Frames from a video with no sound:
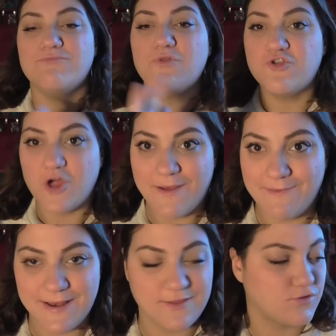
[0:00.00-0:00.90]
non ce
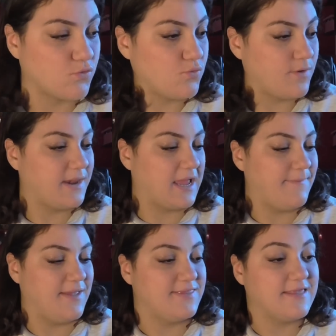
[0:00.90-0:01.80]
l'aveva nessuno
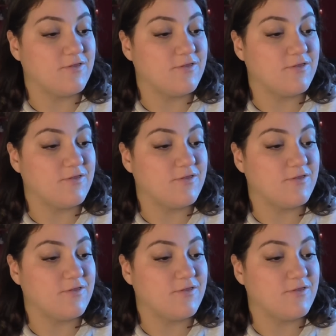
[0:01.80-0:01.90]
praticamente,